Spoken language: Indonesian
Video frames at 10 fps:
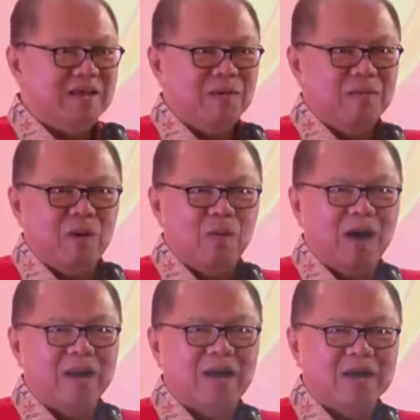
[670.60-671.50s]
bahwa
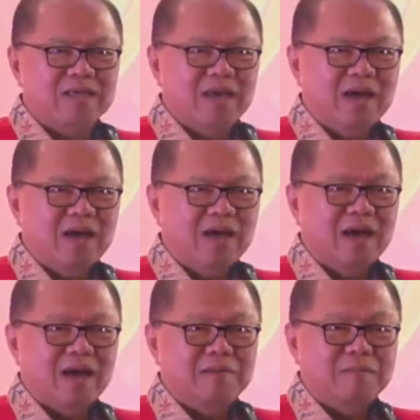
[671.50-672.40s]
anaknya
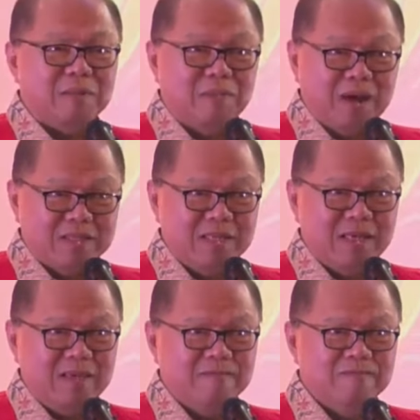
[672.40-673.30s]
akan berbakti
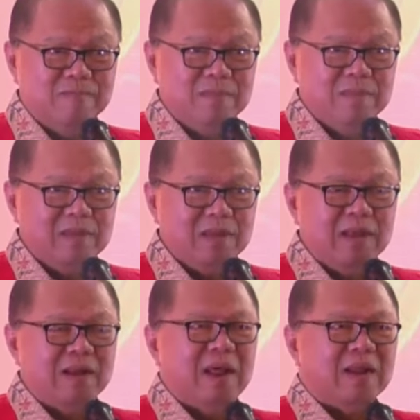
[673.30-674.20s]

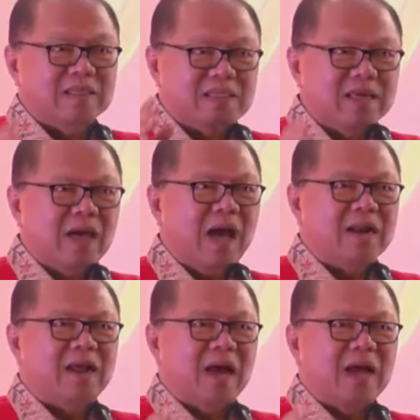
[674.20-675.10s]
dan ketika
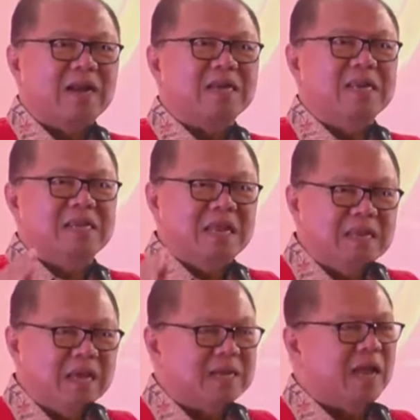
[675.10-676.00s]
anak-anak
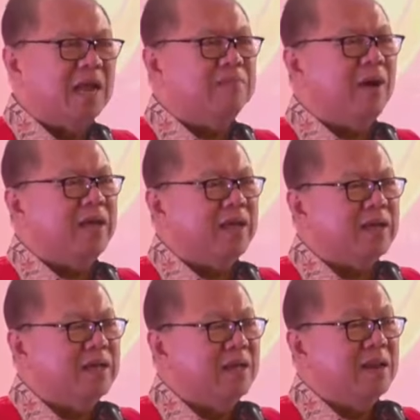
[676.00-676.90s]
dididik dengan baik,
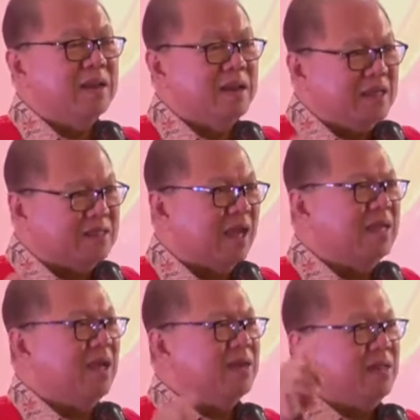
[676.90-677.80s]

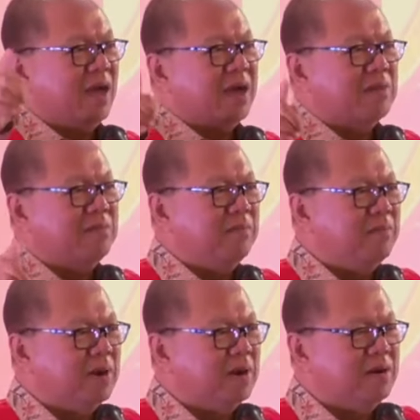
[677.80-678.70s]
niscaya dia akan
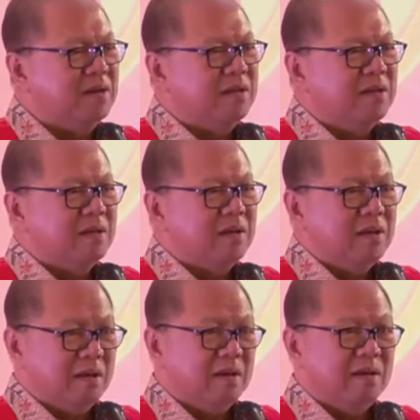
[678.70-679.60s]

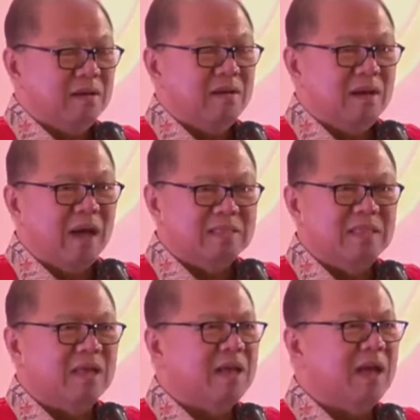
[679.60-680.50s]

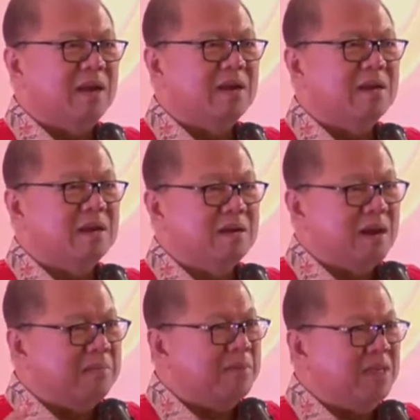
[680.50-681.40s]
memperhatikan
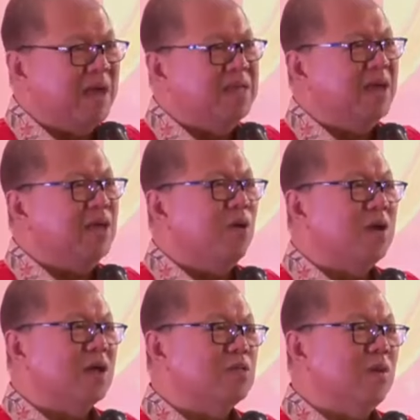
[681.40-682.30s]
dan menyayangi
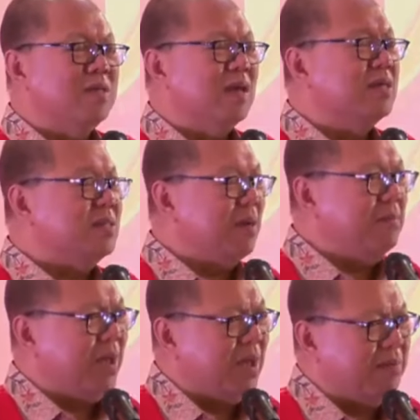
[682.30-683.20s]
orang tuanya
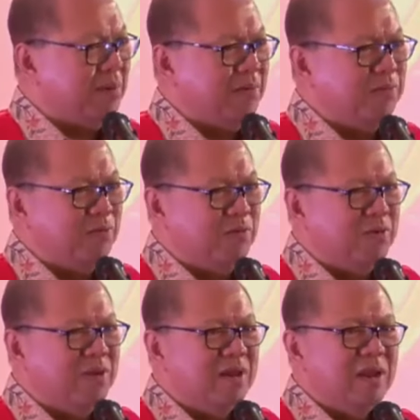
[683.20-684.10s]
sampai kapanpun.
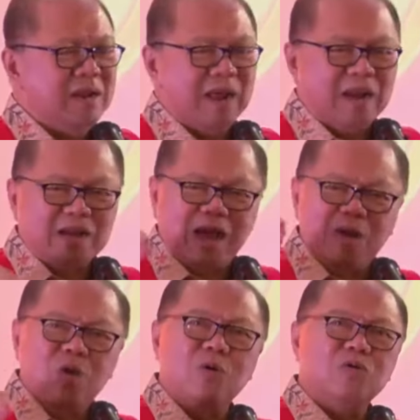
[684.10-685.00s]
Dan
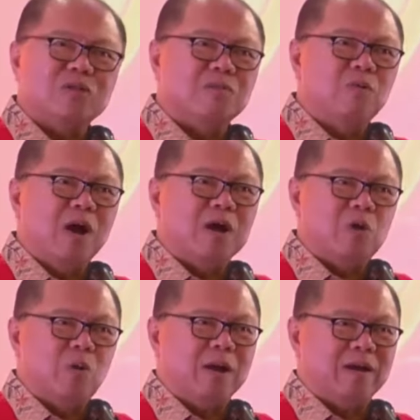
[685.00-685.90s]
kalau sebuah
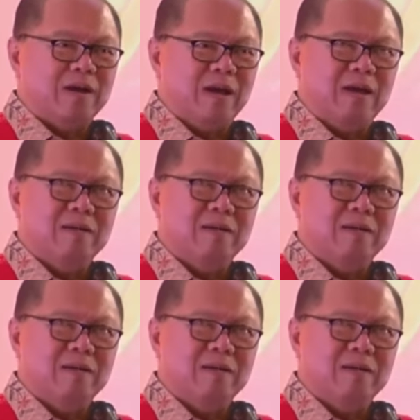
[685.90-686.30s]
keluarga,